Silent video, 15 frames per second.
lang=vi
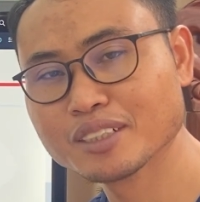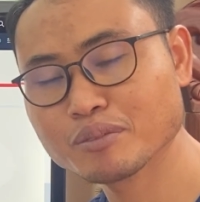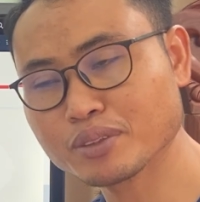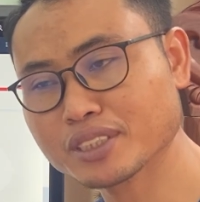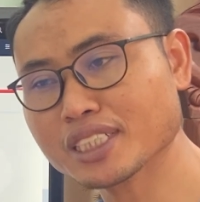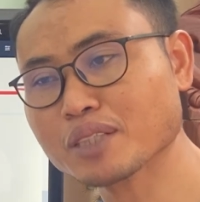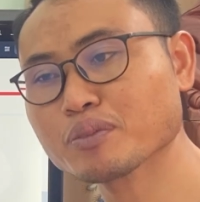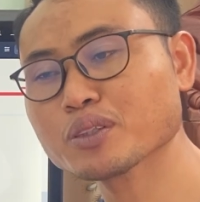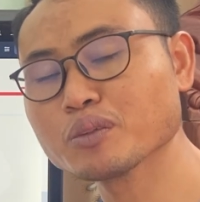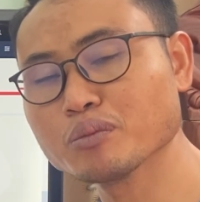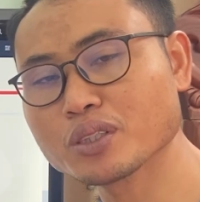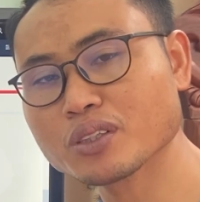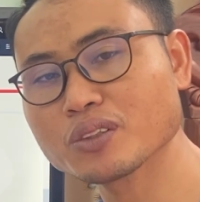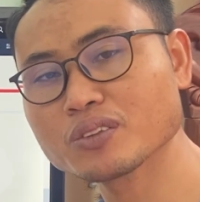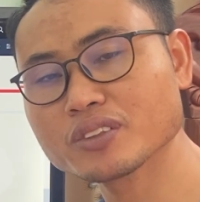Prasad
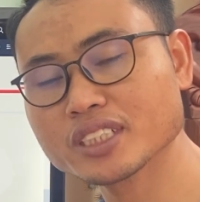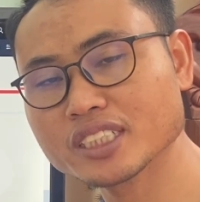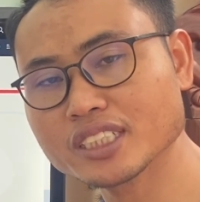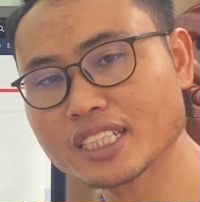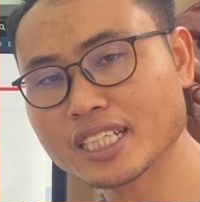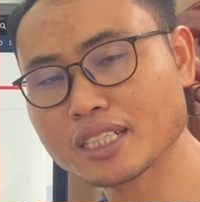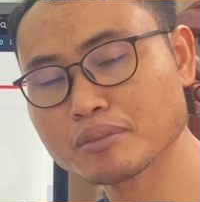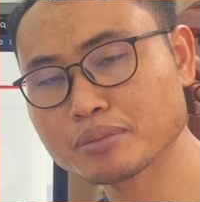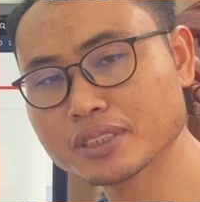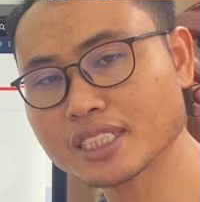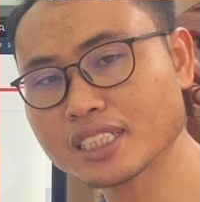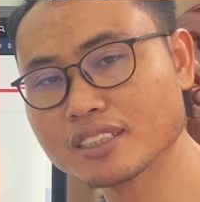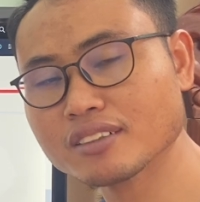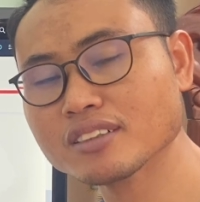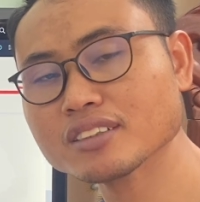Phnom Rung gì đây
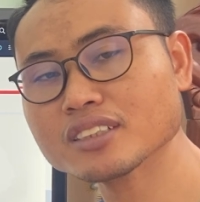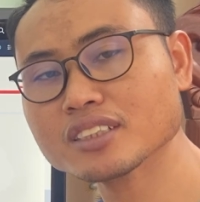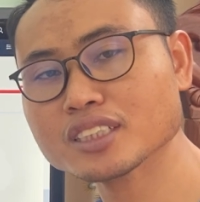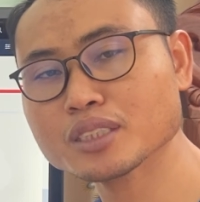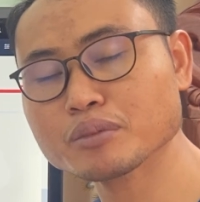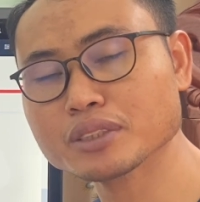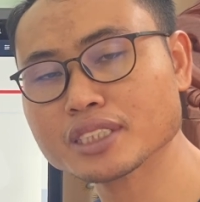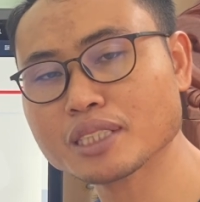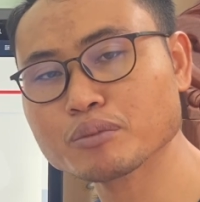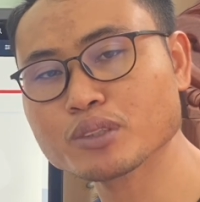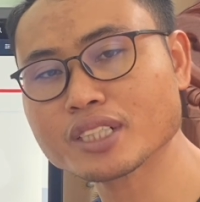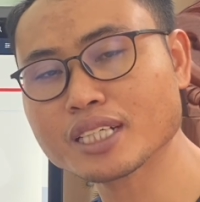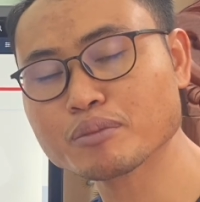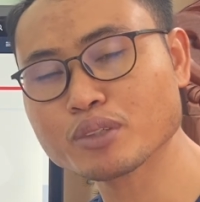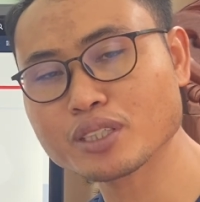Prasad tao ngó sạch thì Prasad
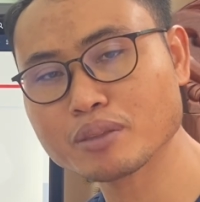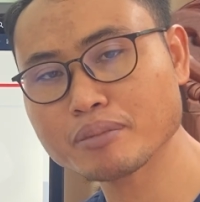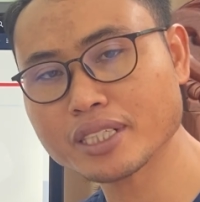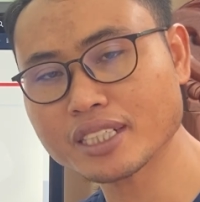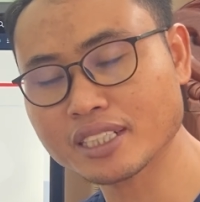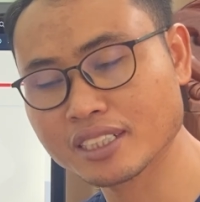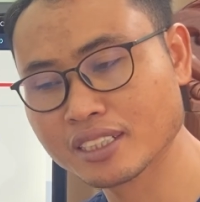Boran bọc khmai